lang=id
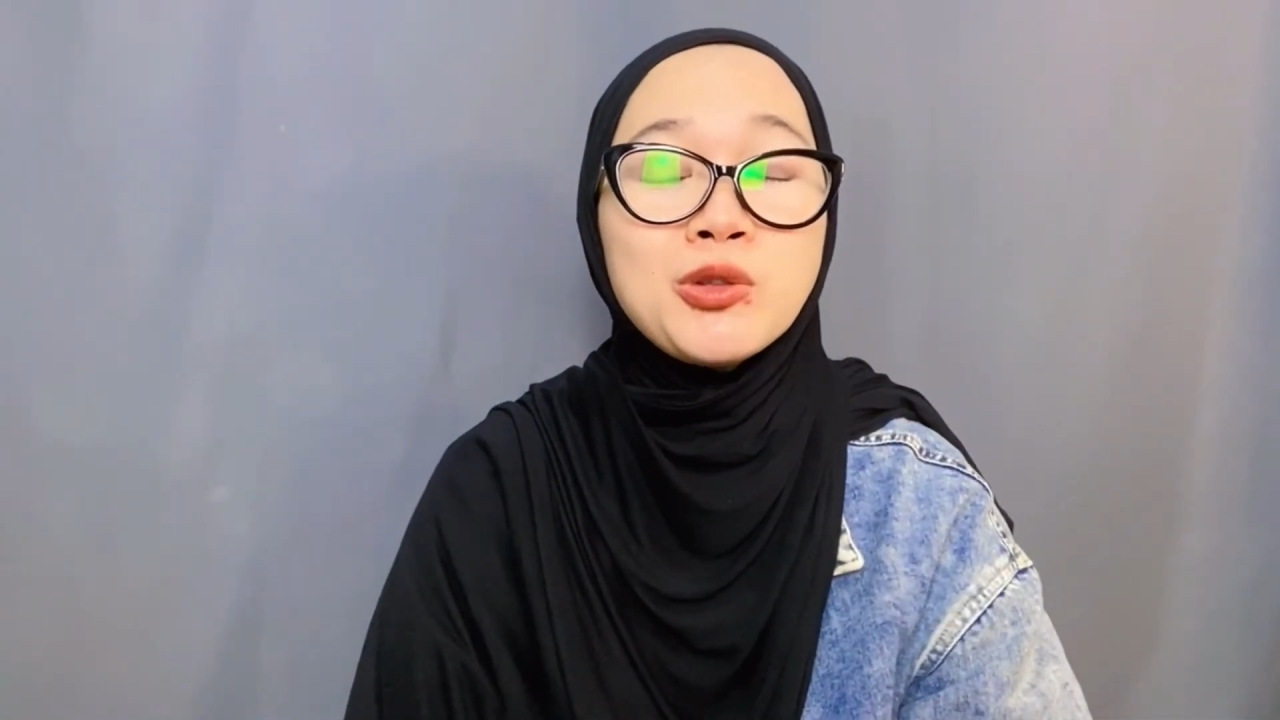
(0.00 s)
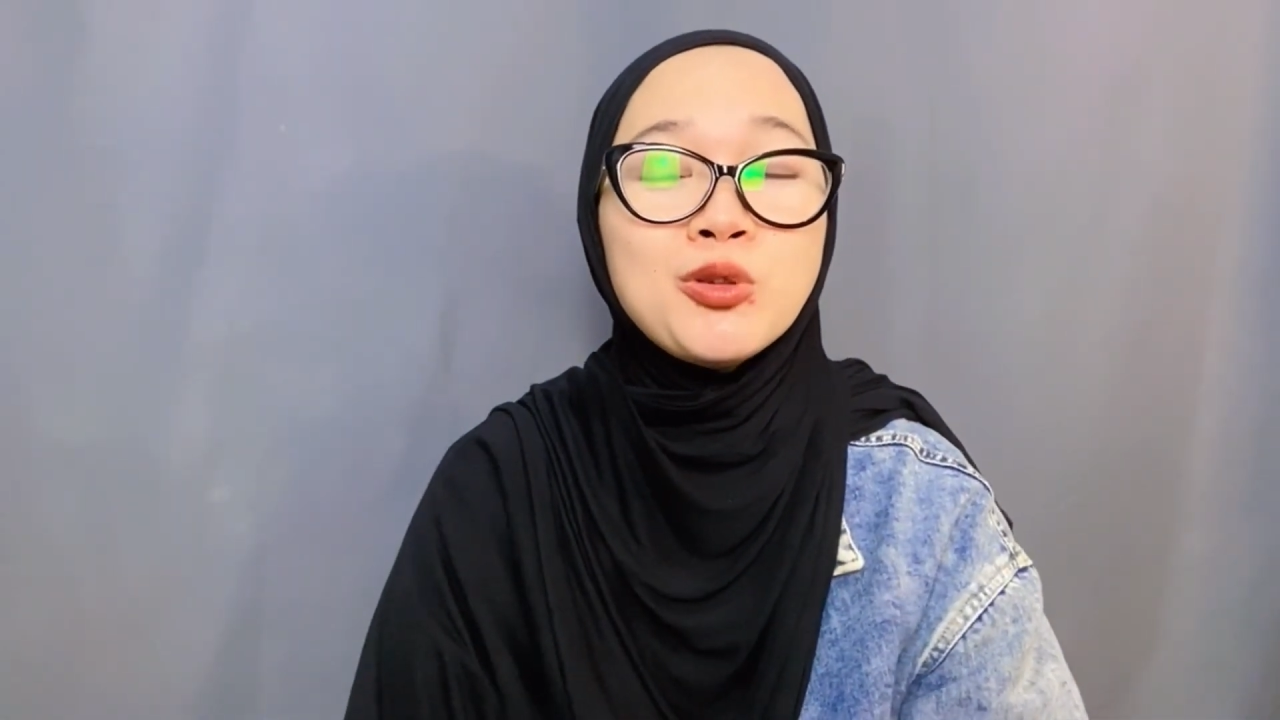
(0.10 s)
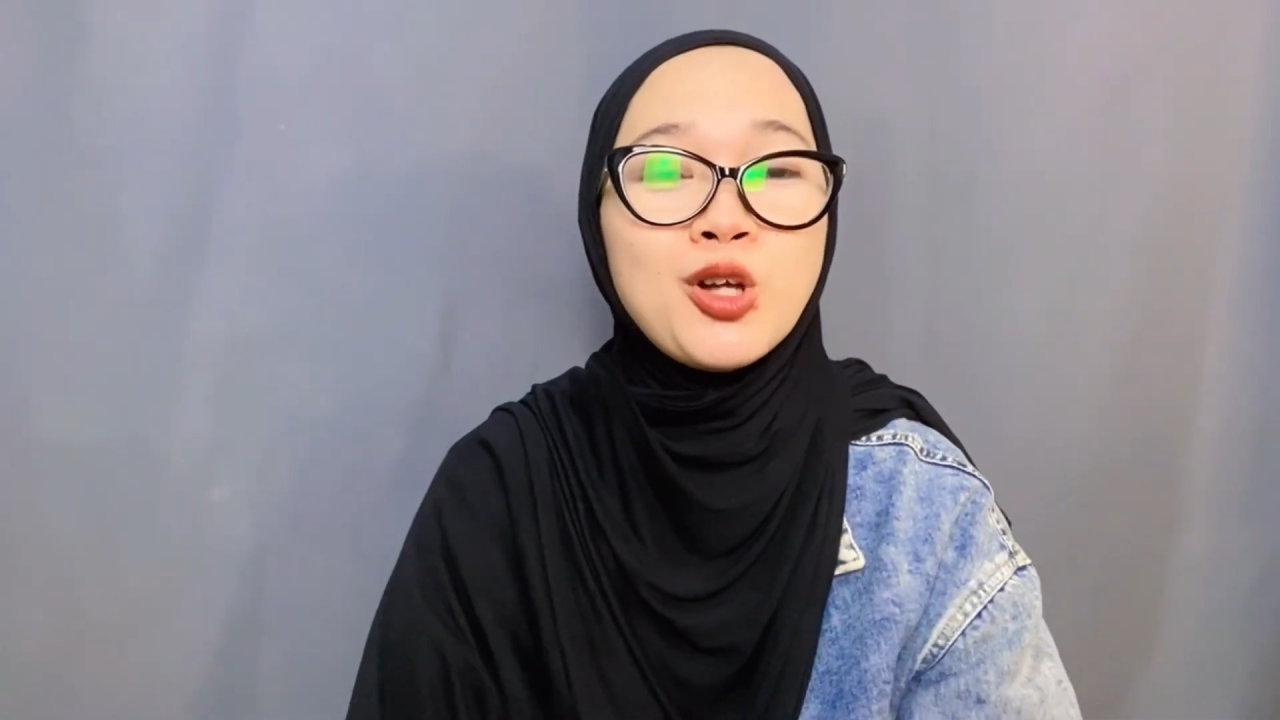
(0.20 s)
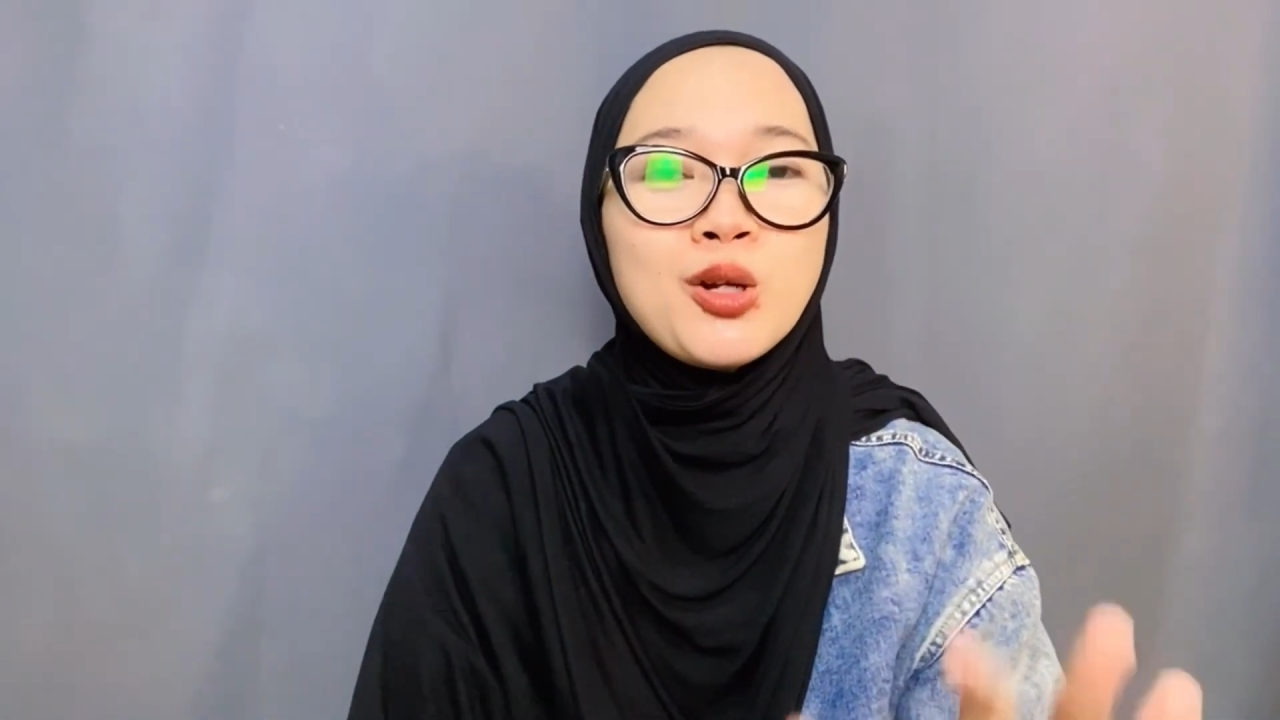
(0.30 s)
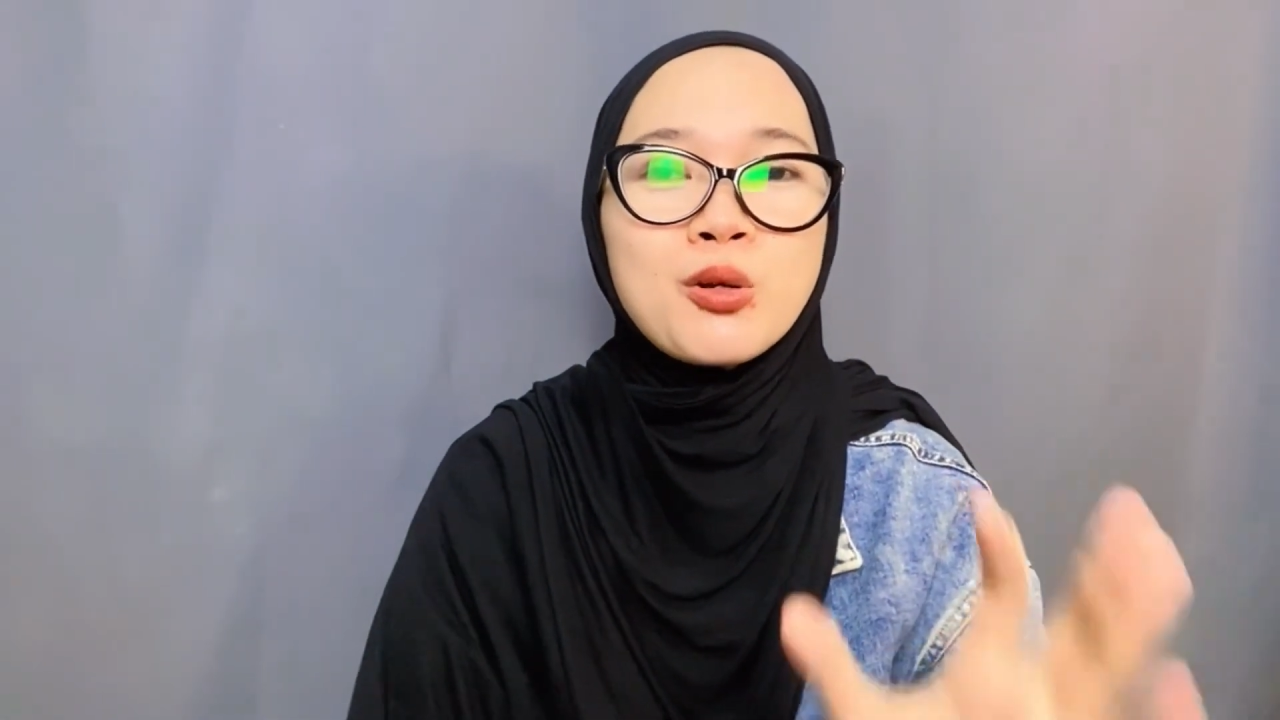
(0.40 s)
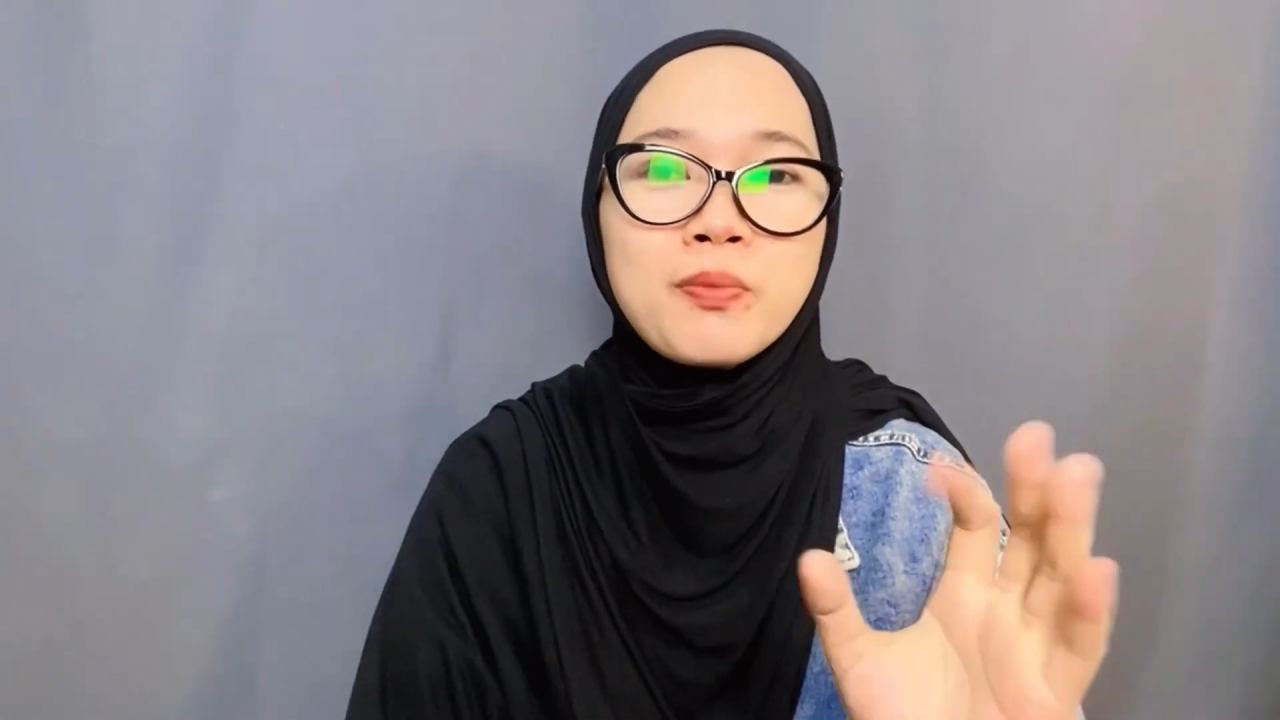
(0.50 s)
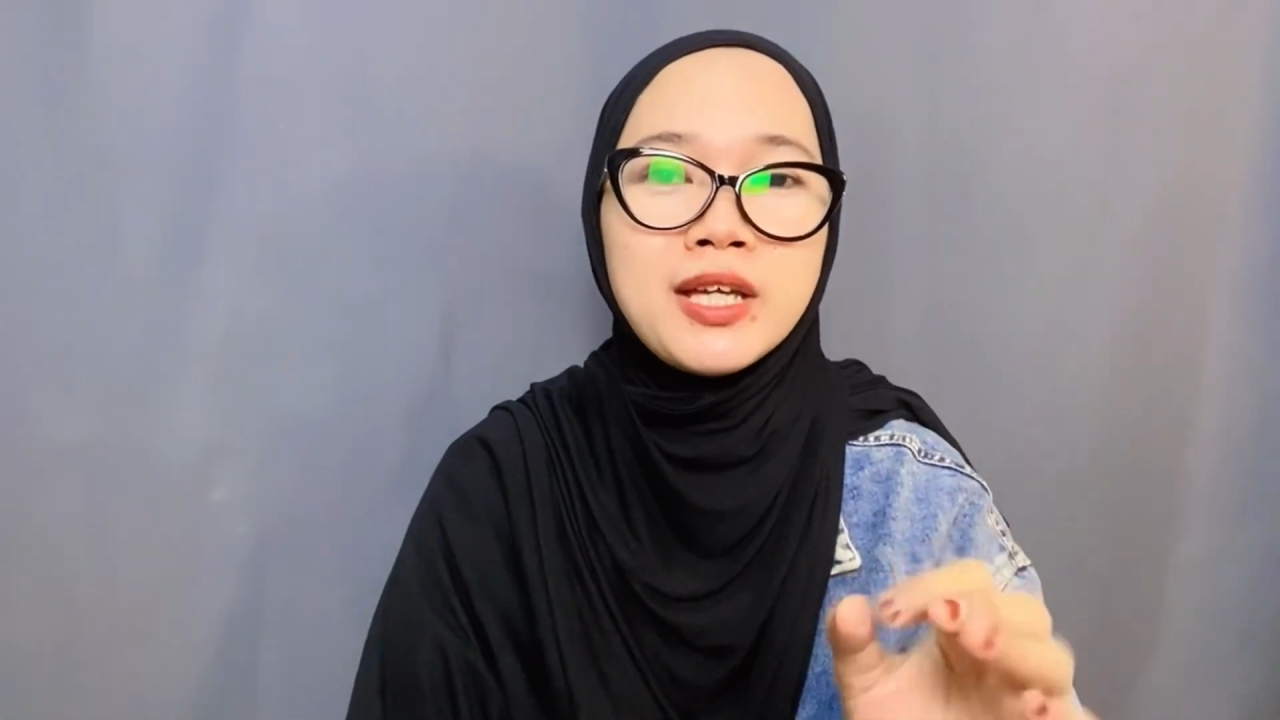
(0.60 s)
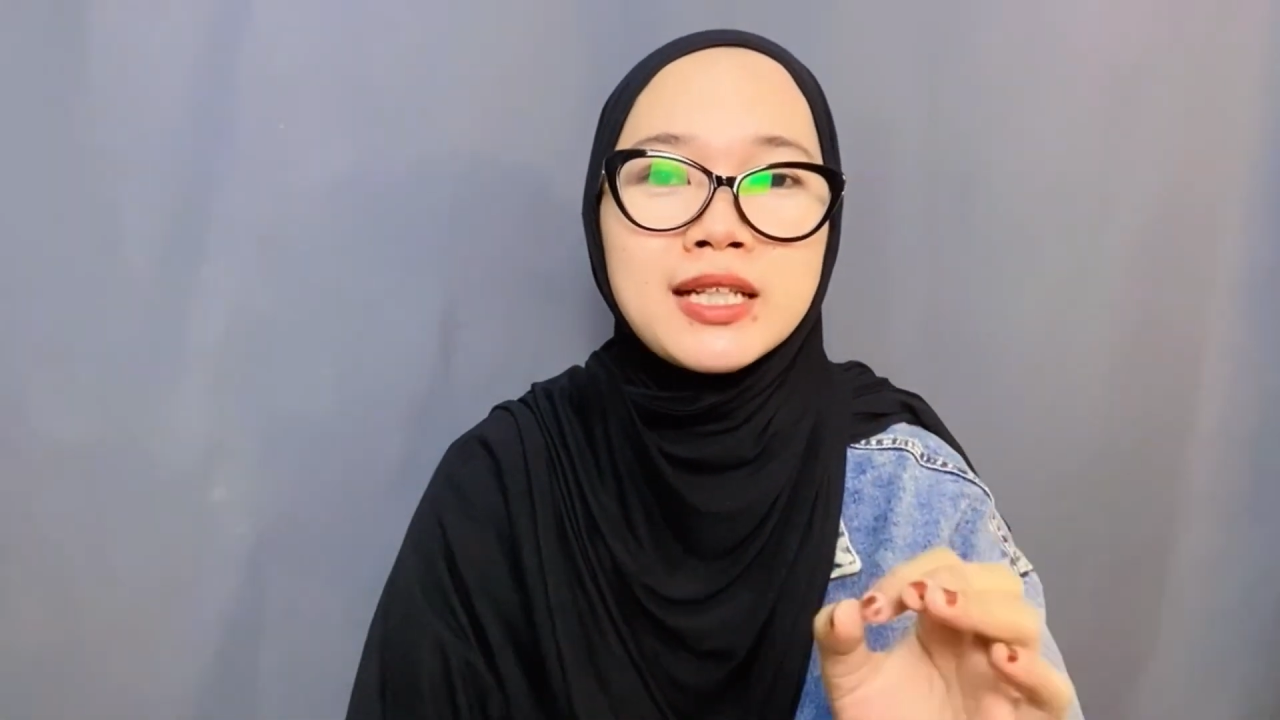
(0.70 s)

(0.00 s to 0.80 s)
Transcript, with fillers: nol rupiah